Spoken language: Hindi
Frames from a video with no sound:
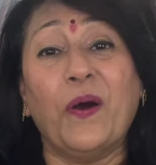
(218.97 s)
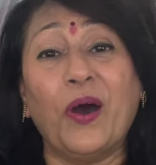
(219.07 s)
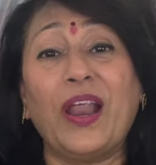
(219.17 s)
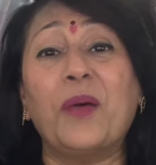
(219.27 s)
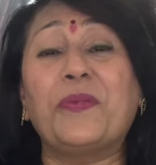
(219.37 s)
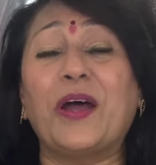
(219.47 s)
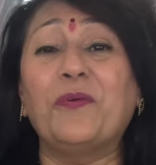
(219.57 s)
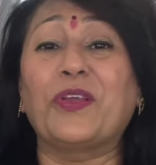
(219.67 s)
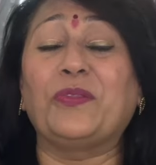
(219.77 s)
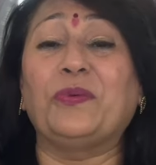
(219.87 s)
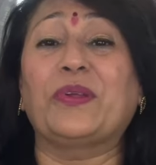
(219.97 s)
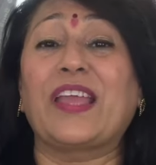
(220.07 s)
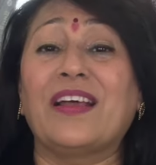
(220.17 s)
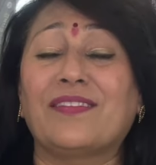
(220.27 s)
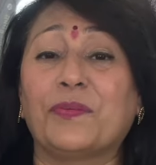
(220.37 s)
और आप राहु केतु को
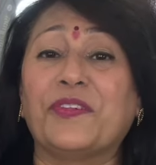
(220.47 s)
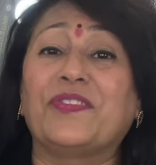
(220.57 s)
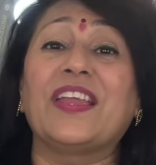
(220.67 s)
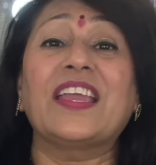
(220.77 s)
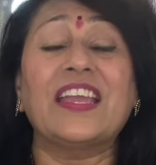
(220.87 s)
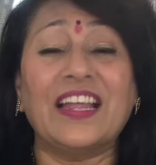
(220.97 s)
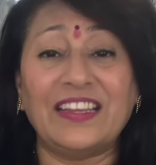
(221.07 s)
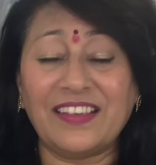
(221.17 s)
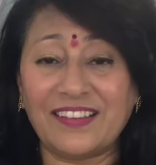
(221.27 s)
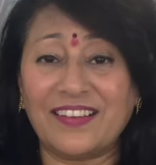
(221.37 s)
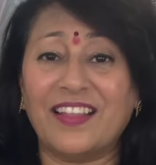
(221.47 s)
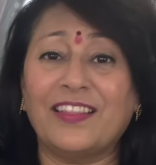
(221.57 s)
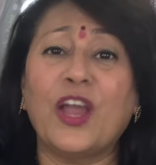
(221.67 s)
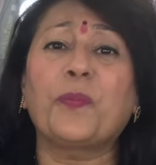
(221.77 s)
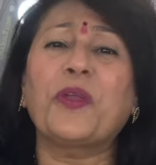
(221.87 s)
क्या समझते हैं क्या नहीं
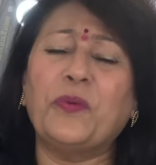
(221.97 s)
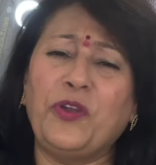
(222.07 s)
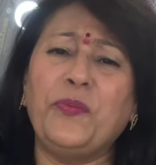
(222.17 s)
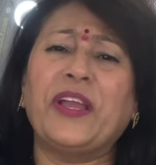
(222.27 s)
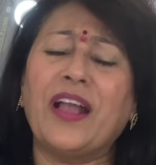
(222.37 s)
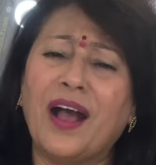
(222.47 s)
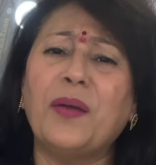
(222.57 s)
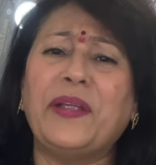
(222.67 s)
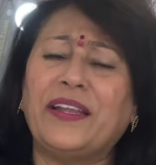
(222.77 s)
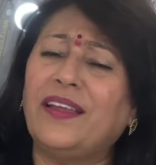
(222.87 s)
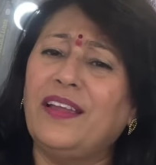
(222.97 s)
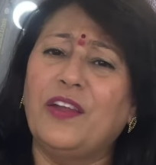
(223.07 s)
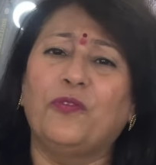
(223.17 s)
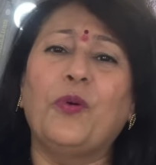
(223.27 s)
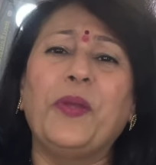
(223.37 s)
जानते हैं आपकी कुंडली में कहाँ बैठा है
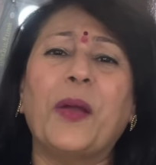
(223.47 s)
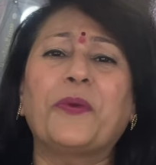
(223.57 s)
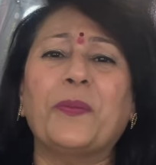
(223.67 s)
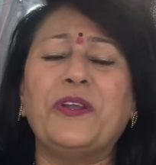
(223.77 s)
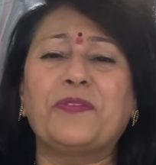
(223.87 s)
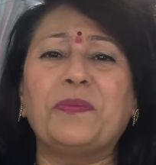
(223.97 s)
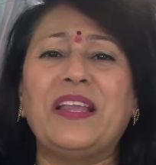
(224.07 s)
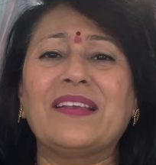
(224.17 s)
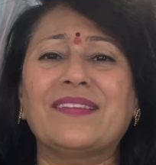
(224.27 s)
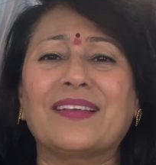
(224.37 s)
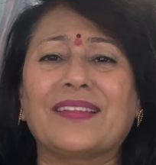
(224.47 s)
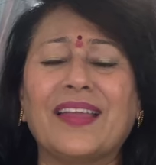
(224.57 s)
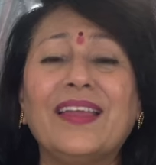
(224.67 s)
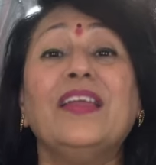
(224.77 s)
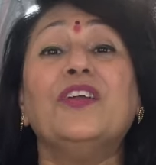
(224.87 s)
वो भी आप कमेंट्स में लिख
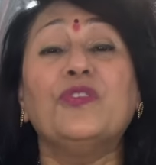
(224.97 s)
सकते हैं